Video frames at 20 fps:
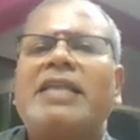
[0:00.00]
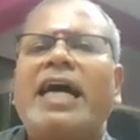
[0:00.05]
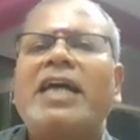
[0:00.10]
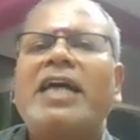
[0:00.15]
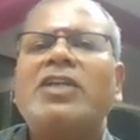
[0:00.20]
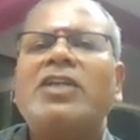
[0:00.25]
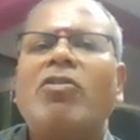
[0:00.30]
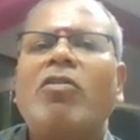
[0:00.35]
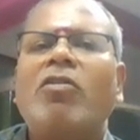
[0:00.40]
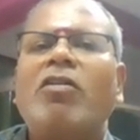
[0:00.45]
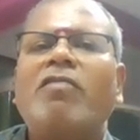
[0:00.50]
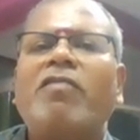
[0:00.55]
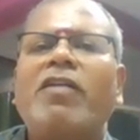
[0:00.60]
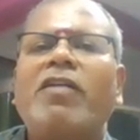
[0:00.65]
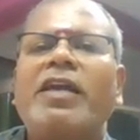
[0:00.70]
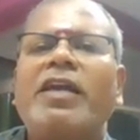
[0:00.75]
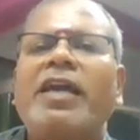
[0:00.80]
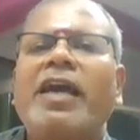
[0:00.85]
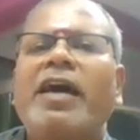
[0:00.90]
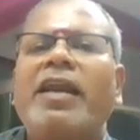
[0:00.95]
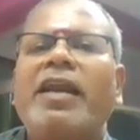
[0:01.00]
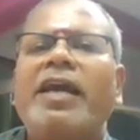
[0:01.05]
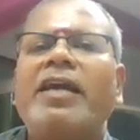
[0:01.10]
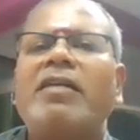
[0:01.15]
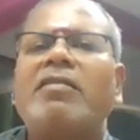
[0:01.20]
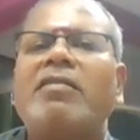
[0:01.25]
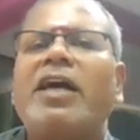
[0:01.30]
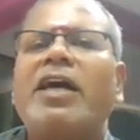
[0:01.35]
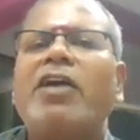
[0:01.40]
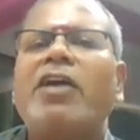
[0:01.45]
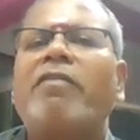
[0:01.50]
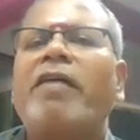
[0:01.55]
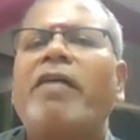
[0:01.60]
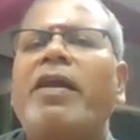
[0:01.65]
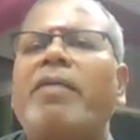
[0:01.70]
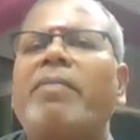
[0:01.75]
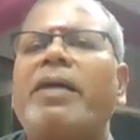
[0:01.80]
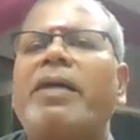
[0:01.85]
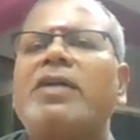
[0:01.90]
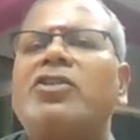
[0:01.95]
தேங்க்ஸ் அலாட் ஃபார் ஹியரிங் தேங்க்யூ
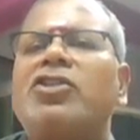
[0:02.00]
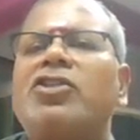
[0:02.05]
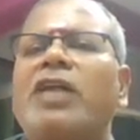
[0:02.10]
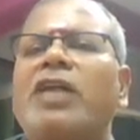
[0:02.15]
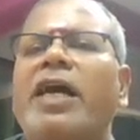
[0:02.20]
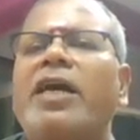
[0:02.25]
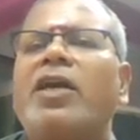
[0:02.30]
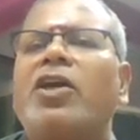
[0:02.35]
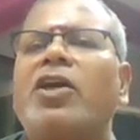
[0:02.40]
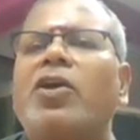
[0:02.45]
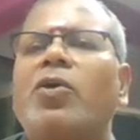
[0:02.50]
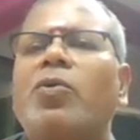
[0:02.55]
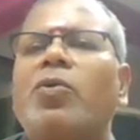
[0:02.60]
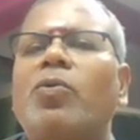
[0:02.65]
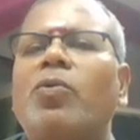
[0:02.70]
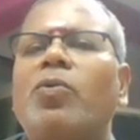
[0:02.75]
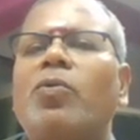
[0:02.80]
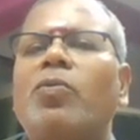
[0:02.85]
வெரி மச் தேங்க்யூ